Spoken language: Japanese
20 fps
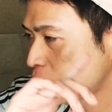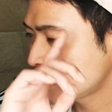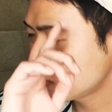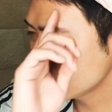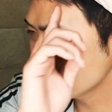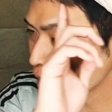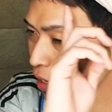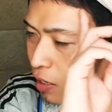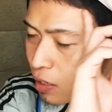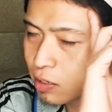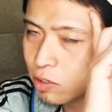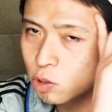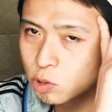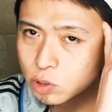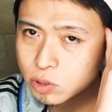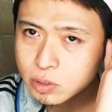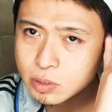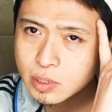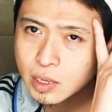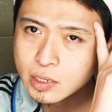地燃
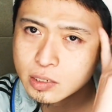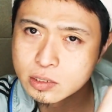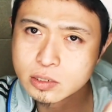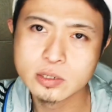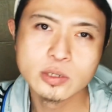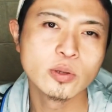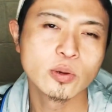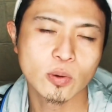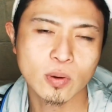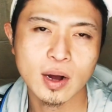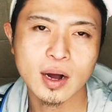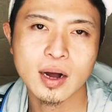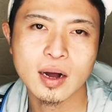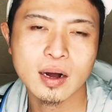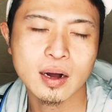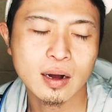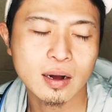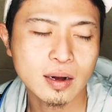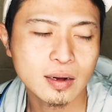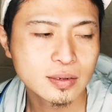料っていうの
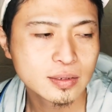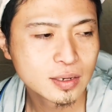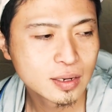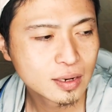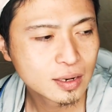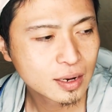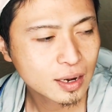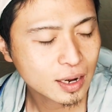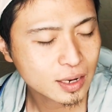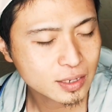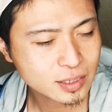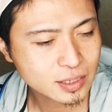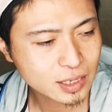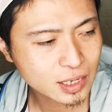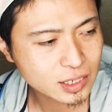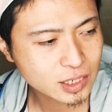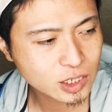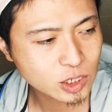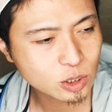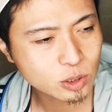は発
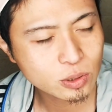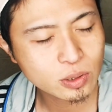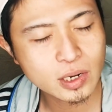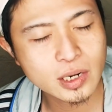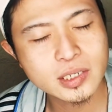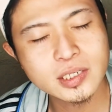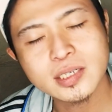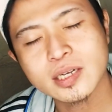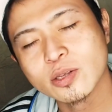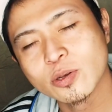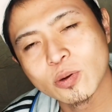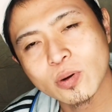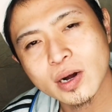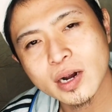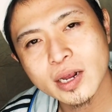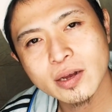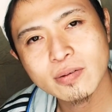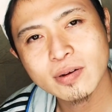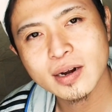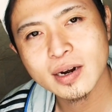達障害者の
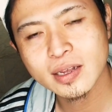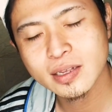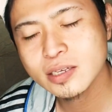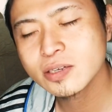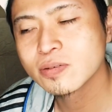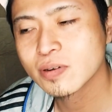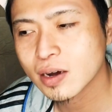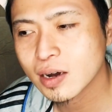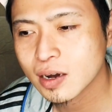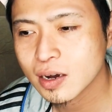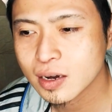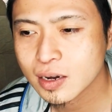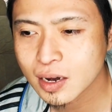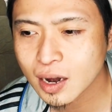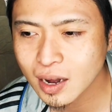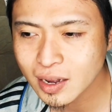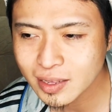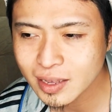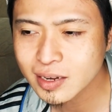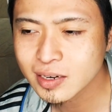我々には
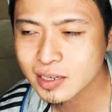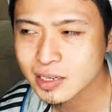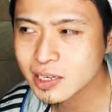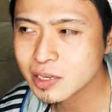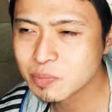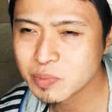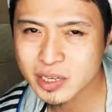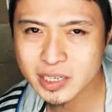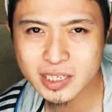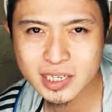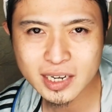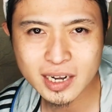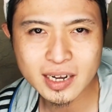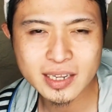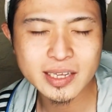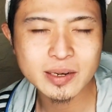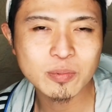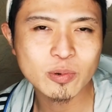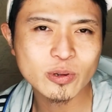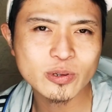かなり身近
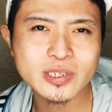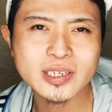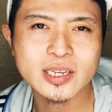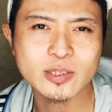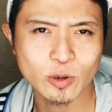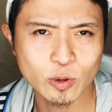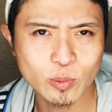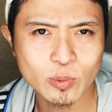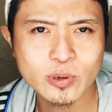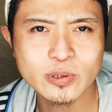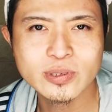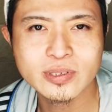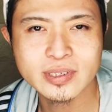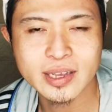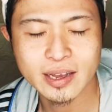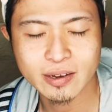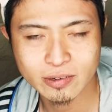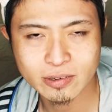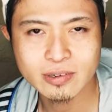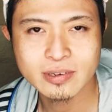なものだと思うん
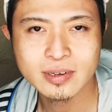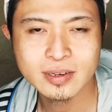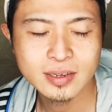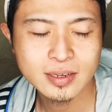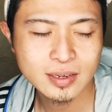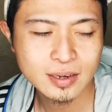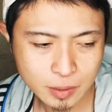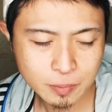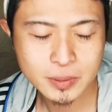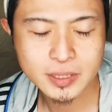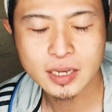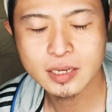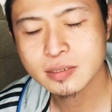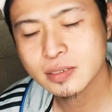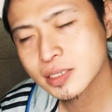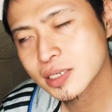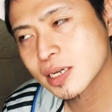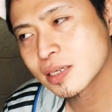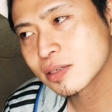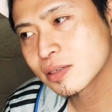だよやっぱたヘ
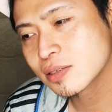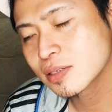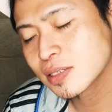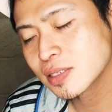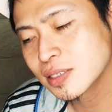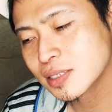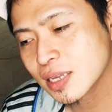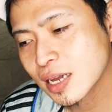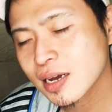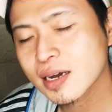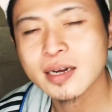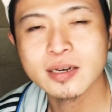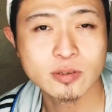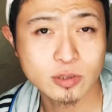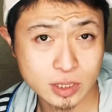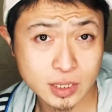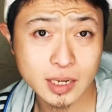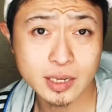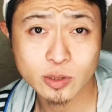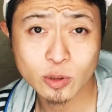みちゃんのなんかの
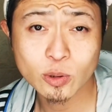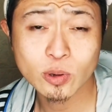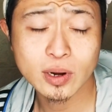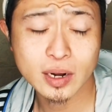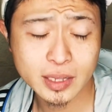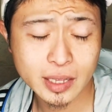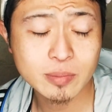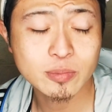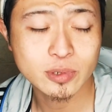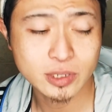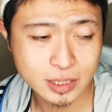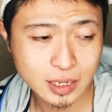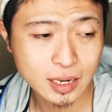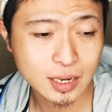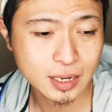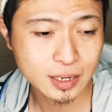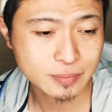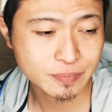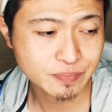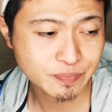さ動画でも
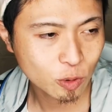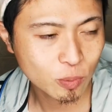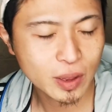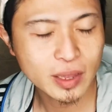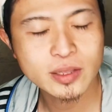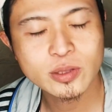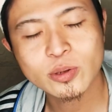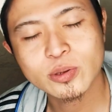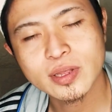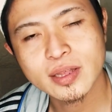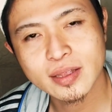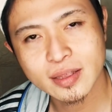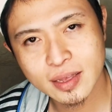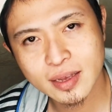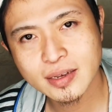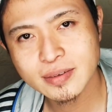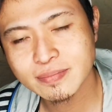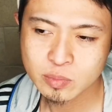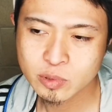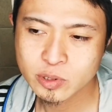さコメントで
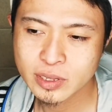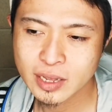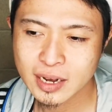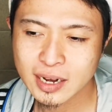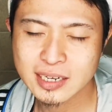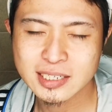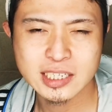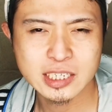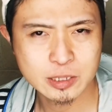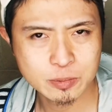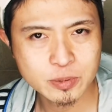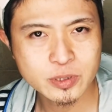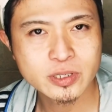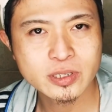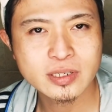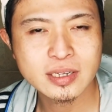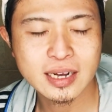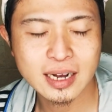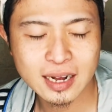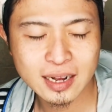ねもうなんか自
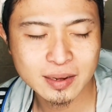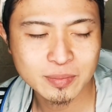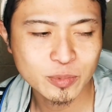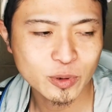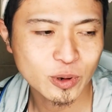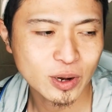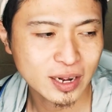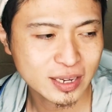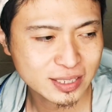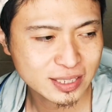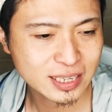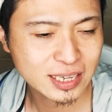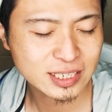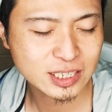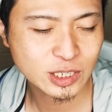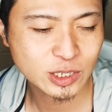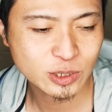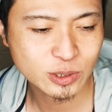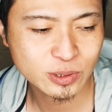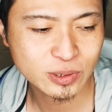分がもう発達
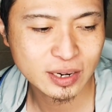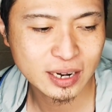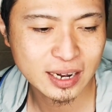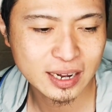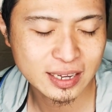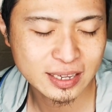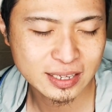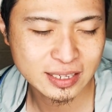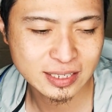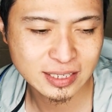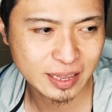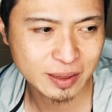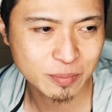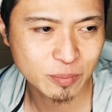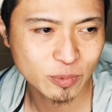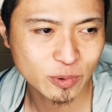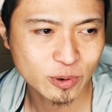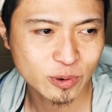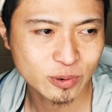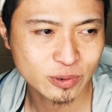障害で
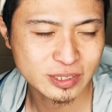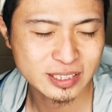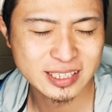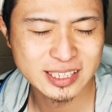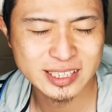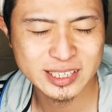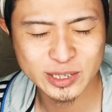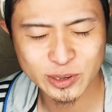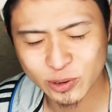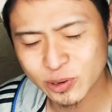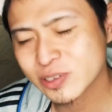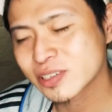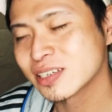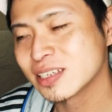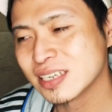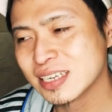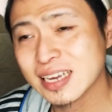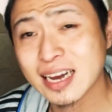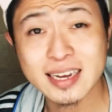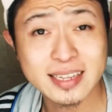もうすごく
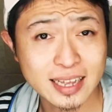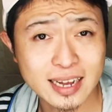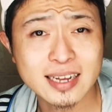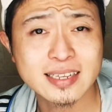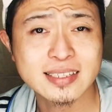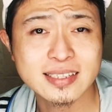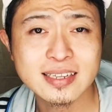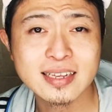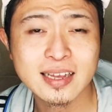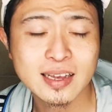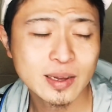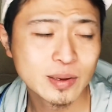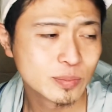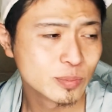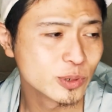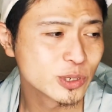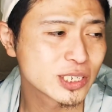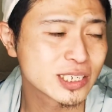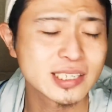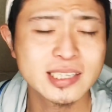嫌だ
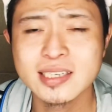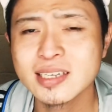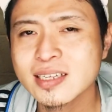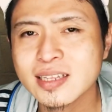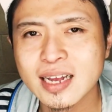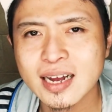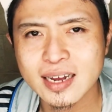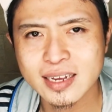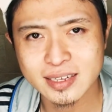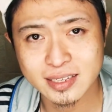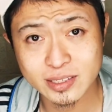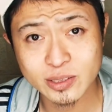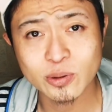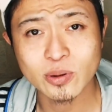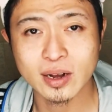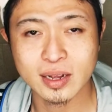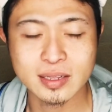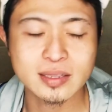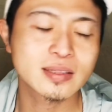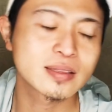もう死にたいと
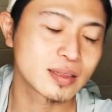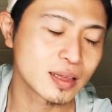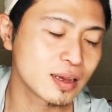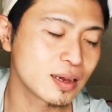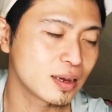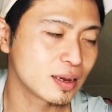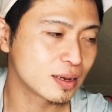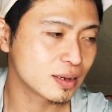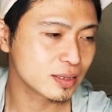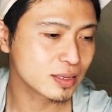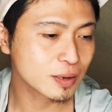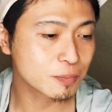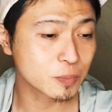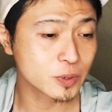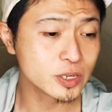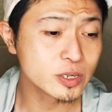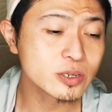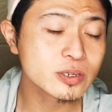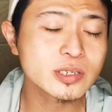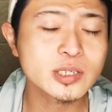かってやっぱ
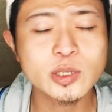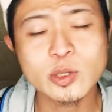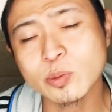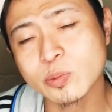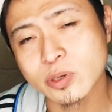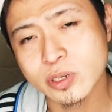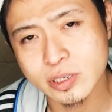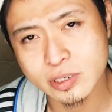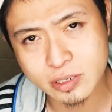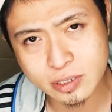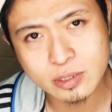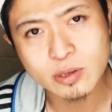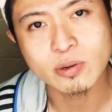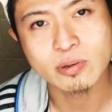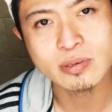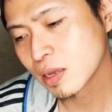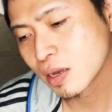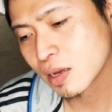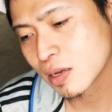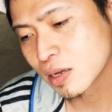言う人もいるの
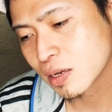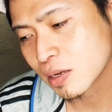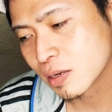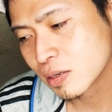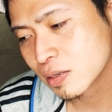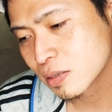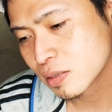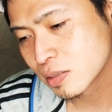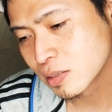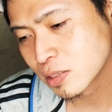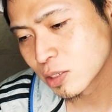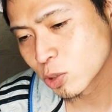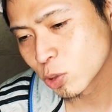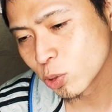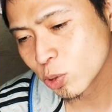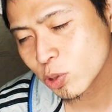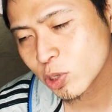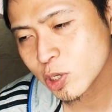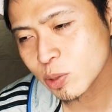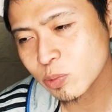でそ
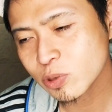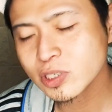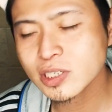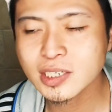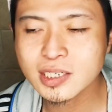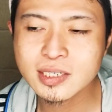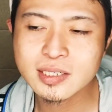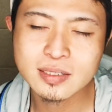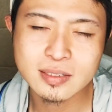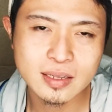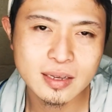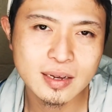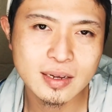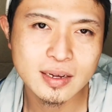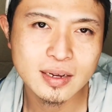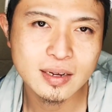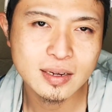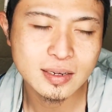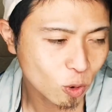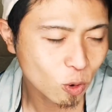の気持ちっ
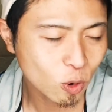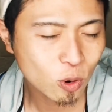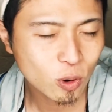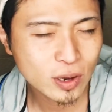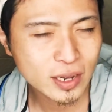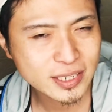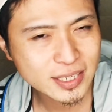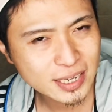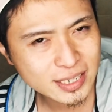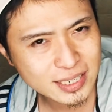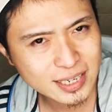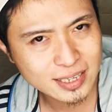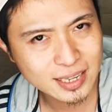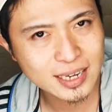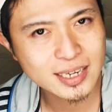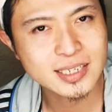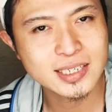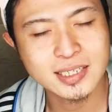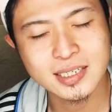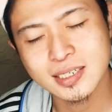て大げさじゃ
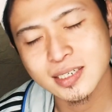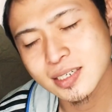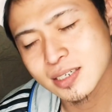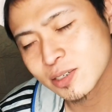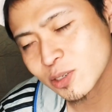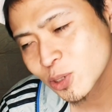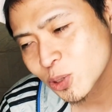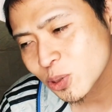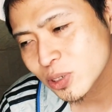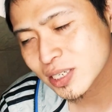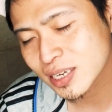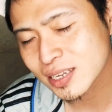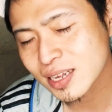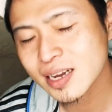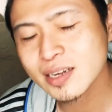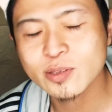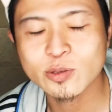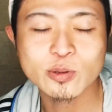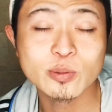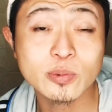ないし嘘じゃな
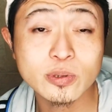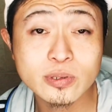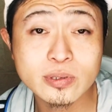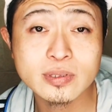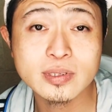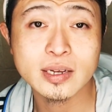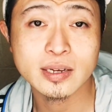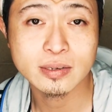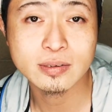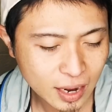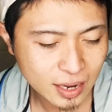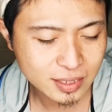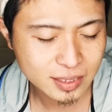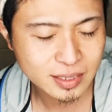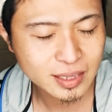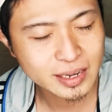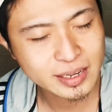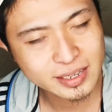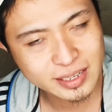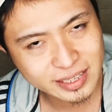いと思うんだよはっ
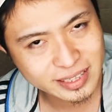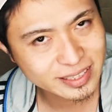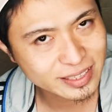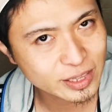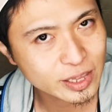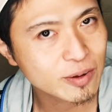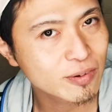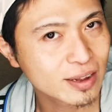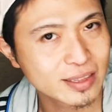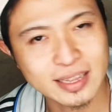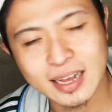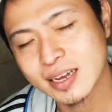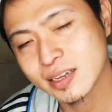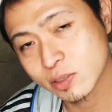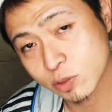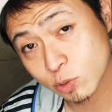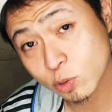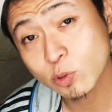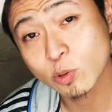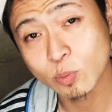たりではない
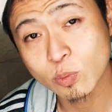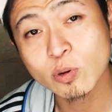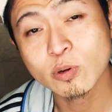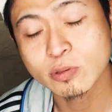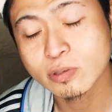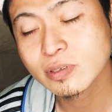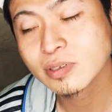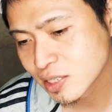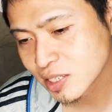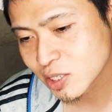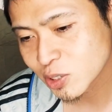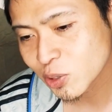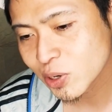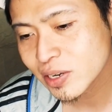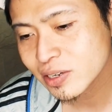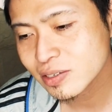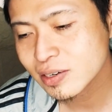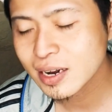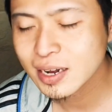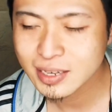と思うそ
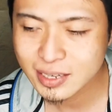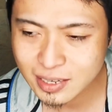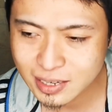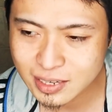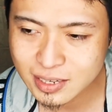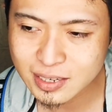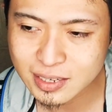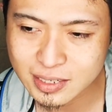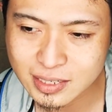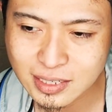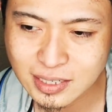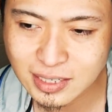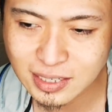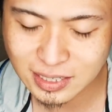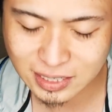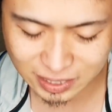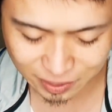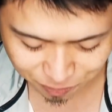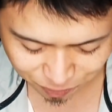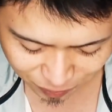れぐらい
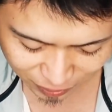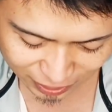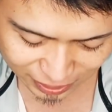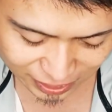やっぱ